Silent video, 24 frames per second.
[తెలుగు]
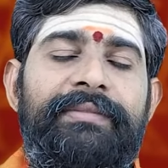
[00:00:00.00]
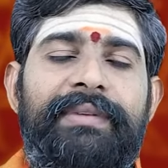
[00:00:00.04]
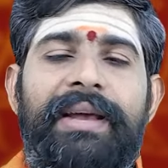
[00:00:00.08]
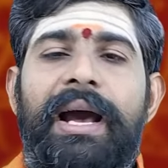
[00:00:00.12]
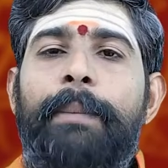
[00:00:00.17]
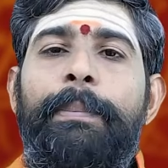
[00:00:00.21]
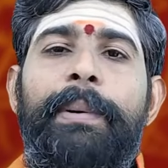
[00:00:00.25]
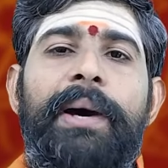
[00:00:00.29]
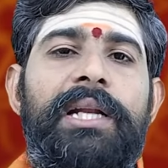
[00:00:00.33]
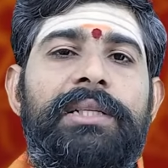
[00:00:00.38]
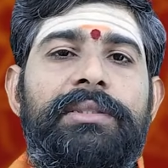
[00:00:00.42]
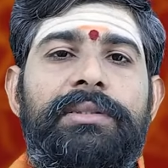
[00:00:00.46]

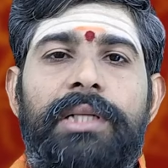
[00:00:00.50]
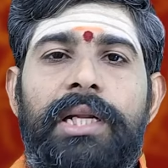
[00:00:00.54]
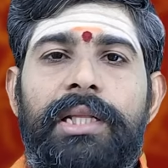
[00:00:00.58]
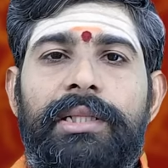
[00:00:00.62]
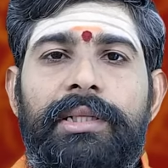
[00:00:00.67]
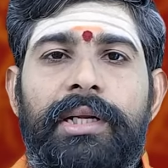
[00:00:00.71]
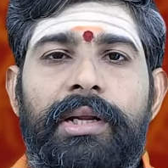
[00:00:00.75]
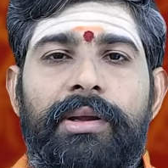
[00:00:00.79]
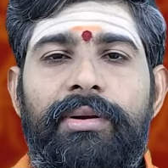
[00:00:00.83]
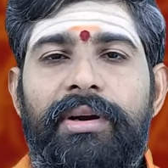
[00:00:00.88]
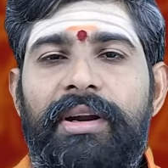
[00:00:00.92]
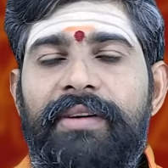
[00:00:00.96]

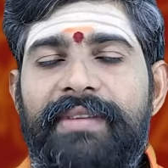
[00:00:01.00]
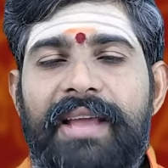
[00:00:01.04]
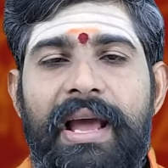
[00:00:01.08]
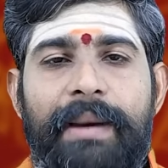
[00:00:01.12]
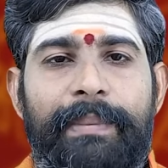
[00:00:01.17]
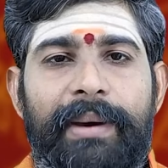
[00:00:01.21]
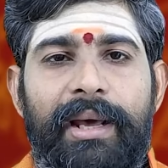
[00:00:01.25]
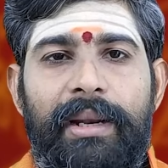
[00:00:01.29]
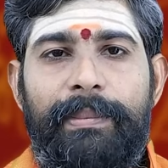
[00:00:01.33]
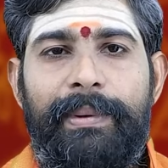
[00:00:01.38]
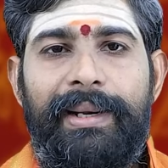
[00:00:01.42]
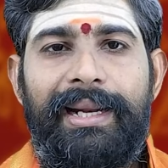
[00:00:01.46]
వ్యాపారస్తులందరికీ కూడా
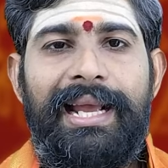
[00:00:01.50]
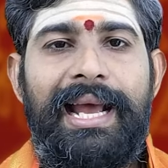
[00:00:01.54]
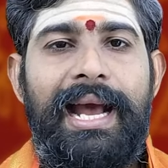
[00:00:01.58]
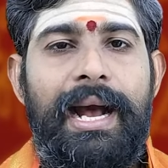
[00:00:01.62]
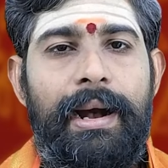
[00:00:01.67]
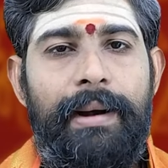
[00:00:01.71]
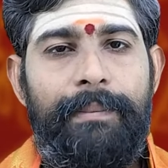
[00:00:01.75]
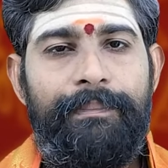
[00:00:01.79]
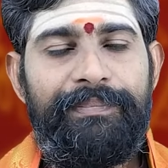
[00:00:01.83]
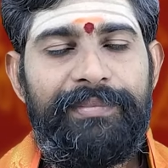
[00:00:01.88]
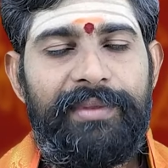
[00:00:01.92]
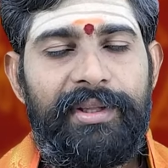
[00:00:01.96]
వ్యాపారపరంగా
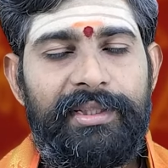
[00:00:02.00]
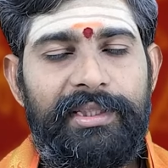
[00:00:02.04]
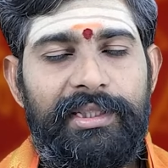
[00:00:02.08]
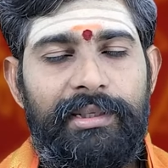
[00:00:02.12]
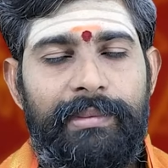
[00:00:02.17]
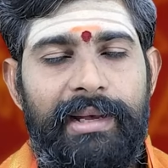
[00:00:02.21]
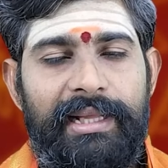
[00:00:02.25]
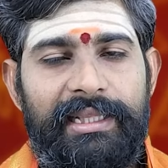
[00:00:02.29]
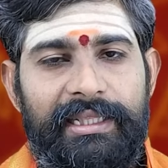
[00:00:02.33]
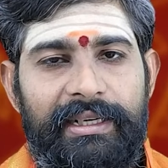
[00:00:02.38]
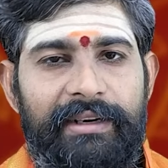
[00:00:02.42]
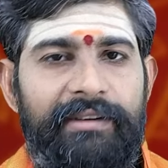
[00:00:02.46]
అంతంత
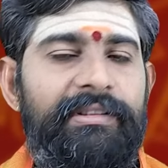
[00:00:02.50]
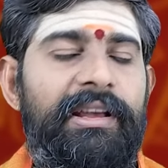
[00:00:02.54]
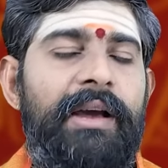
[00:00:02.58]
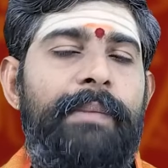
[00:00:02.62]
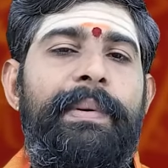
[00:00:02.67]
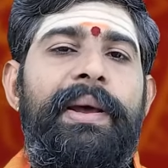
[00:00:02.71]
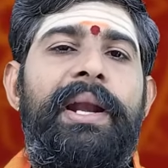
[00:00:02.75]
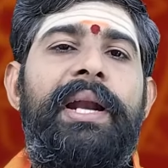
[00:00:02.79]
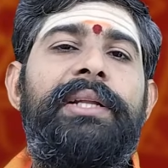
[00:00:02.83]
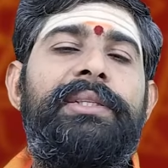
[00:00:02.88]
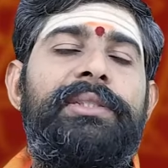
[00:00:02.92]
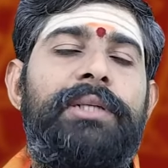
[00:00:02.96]
మాత్రమే
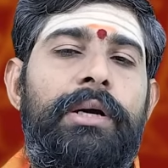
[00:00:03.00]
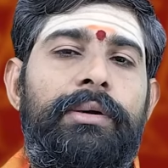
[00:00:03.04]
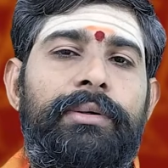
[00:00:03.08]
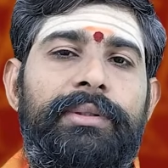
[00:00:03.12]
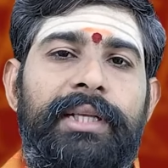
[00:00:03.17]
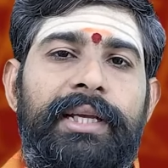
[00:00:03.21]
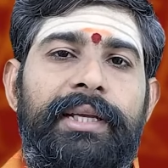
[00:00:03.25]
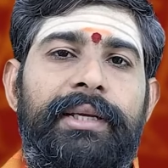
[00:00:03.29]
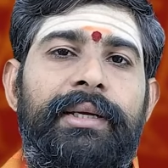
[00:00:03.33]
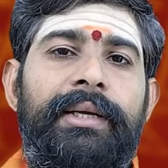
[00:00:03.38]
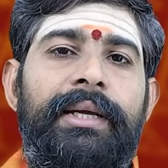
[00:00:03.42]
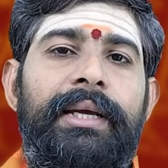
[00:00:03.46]
వ్యాపారాలు
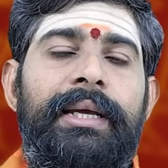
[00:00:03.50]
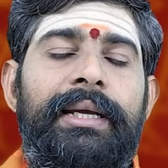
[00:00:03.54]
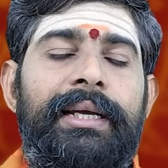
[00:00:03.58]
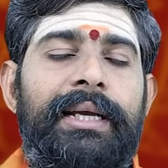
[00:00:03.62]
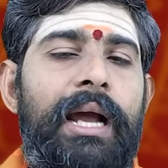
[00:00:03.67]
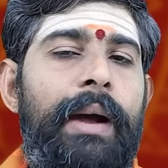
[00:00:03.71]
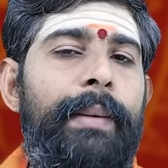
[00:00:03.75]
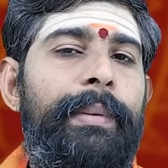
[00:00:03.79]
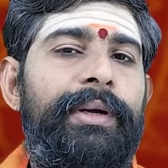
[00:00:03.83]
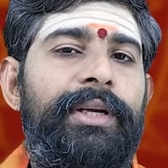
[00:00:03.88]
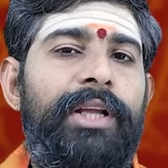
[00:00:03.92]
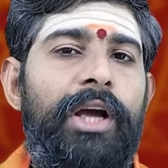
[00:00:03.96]
సాగుతాయి
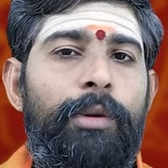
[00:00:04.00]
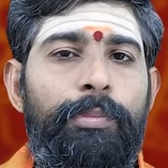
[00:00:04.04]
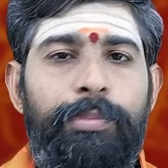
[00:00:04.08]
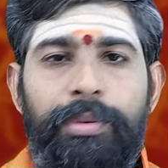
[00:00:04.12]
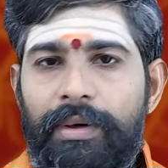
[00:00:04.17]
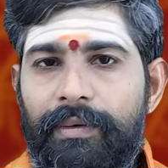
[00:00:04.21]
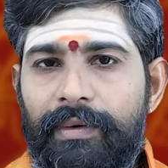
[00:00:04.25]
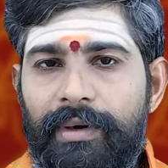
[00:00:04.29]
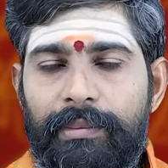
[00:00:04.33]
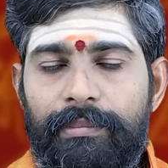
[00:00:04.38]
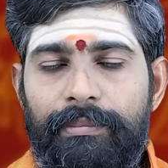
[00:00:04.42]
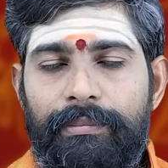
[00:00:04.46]
కాబట్టి
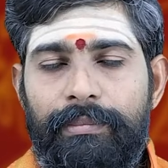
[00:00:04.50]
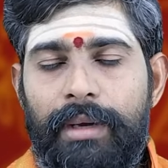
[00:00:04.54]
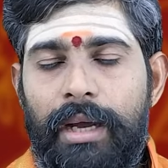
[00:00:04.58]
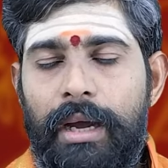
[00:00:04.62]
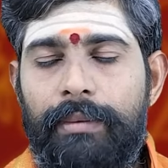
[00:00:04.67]
అప్పులు ఇవ్వడం